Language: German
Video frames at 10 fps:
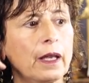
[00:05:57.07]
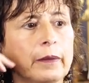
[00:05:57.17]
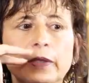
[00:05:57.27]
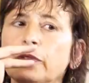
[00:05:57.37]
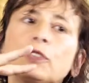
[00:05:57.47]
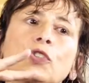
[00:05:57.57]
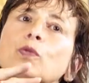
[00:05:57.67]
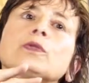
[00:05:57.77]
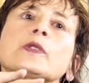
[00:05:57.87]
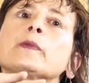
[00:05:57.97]
Aber ich finde
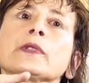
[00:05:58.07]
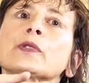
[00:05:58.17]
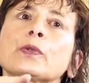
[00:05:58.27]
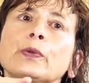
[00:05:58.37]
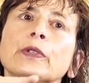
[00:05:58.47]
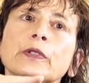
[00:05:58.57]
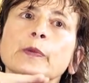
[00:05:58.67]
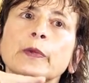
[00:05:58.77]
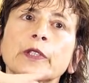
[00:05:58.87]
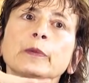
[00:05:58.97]
schon, dass man das hört,
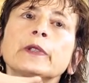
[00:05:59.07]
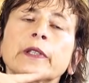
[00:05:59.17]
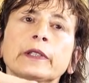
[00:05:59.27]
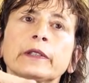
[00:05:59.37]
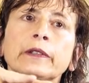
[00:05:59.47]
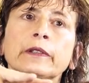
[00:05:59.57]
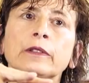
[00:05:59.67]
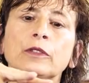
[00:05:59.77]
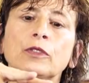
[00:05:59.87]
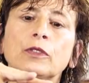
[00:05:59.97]
dass man nicht miteinander